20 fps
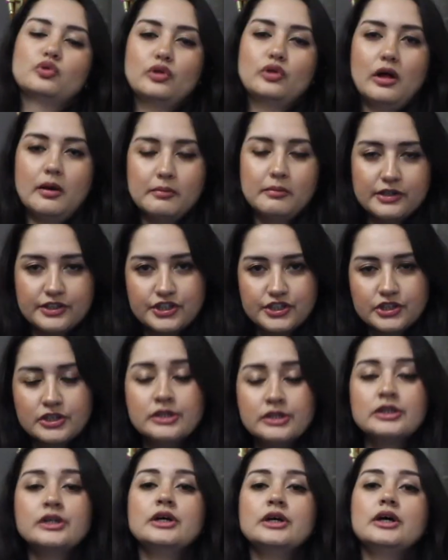bunun
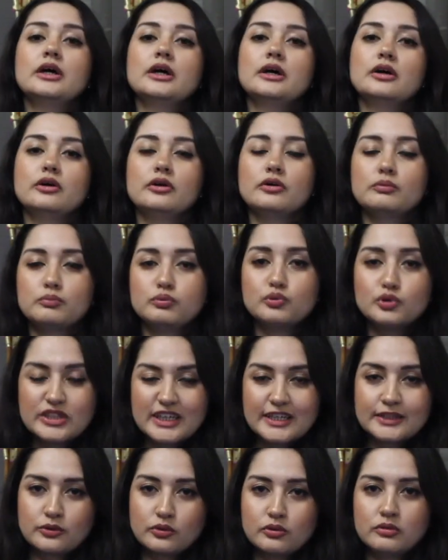amacı. E,
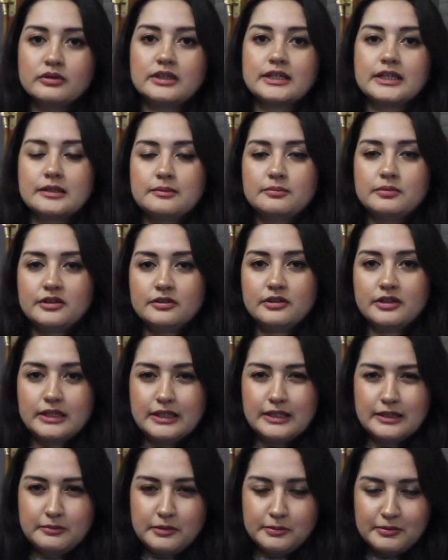bu sezon
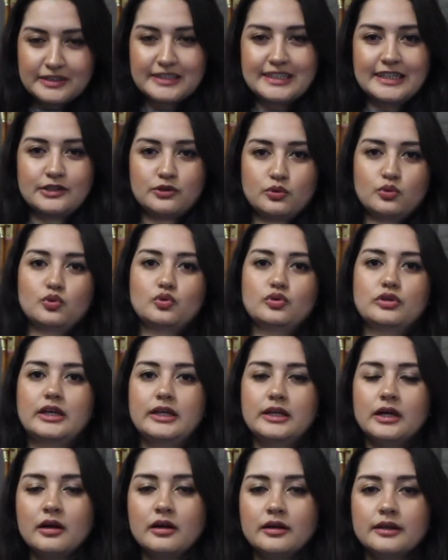2021
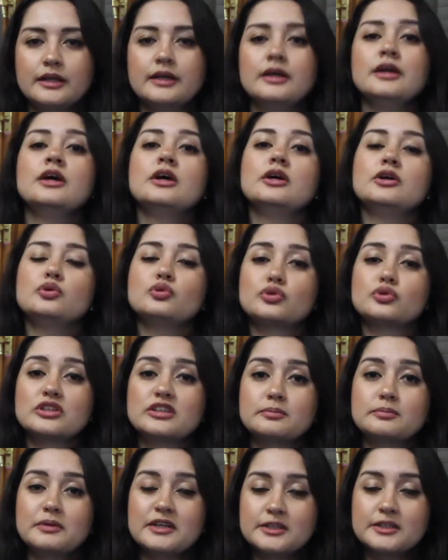sezonunda yani
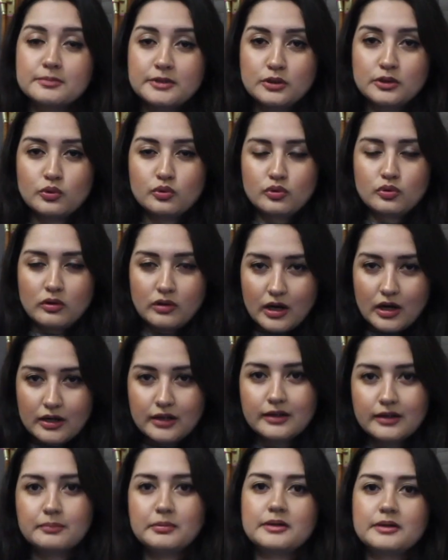145 milyon
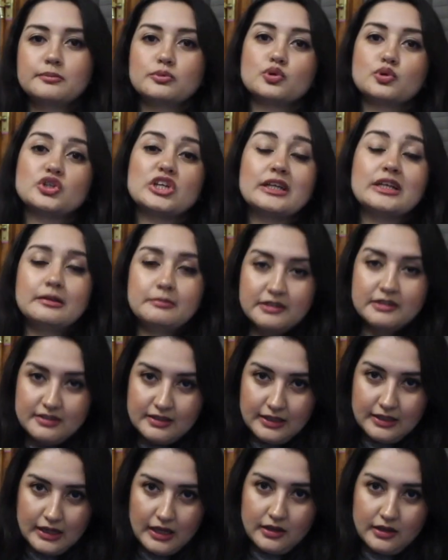dolarlık bir bütçe
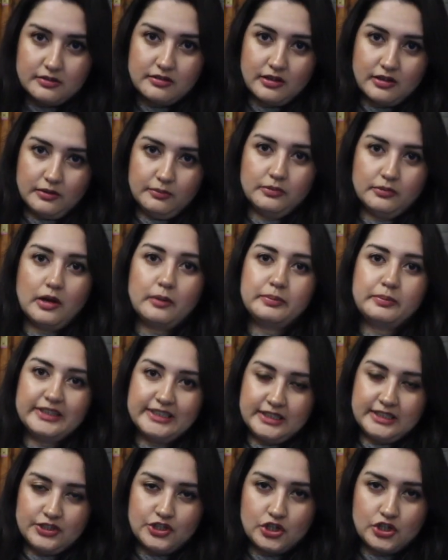limitiyle
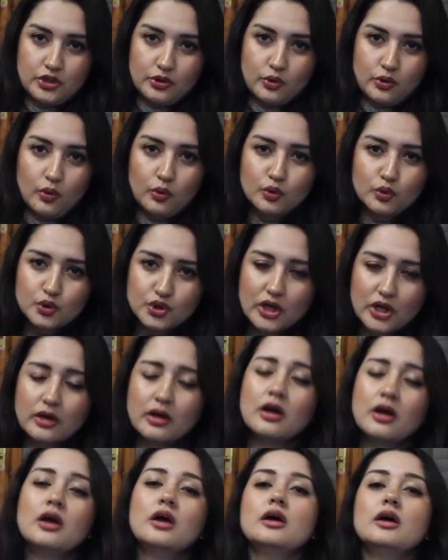takımlar piste çıkıyor
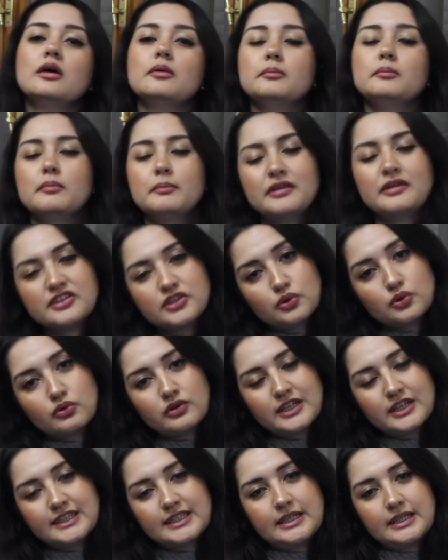olacak bir
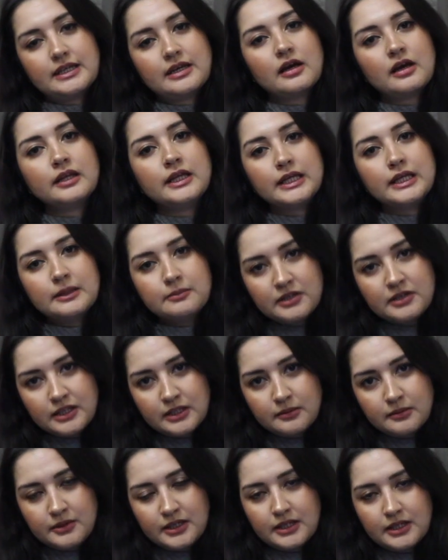sonraki sene yani
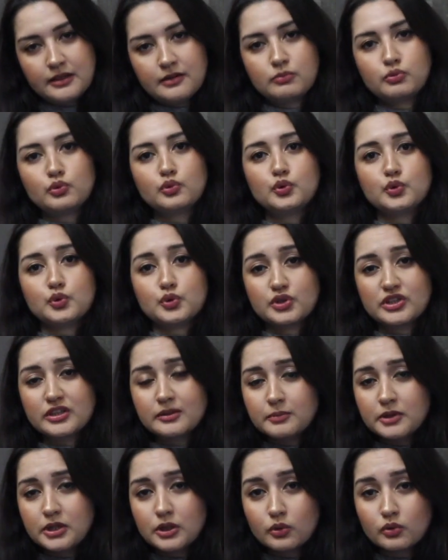2022'de bu
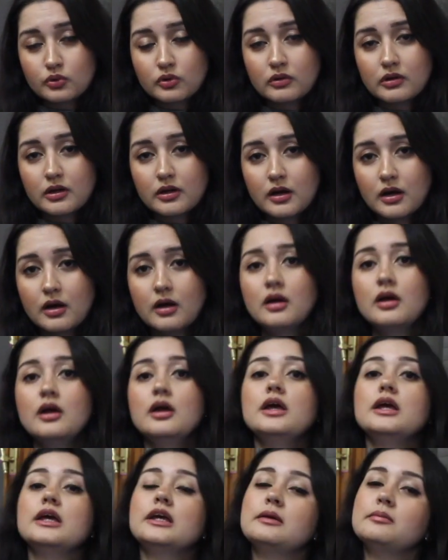140 milyon
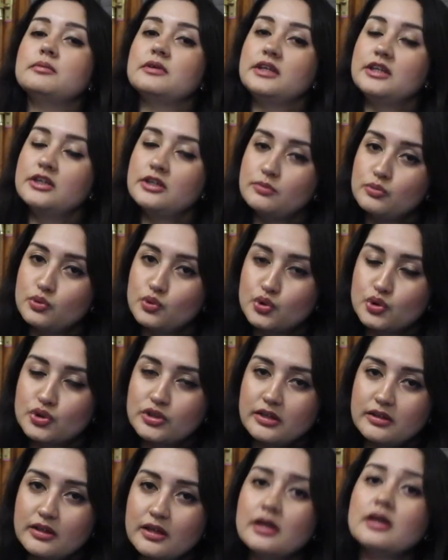dolara,
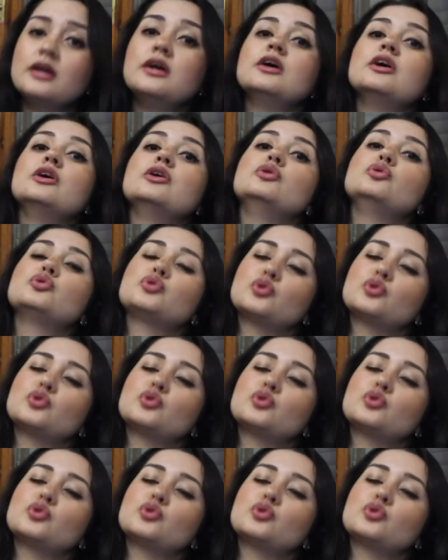2023'te de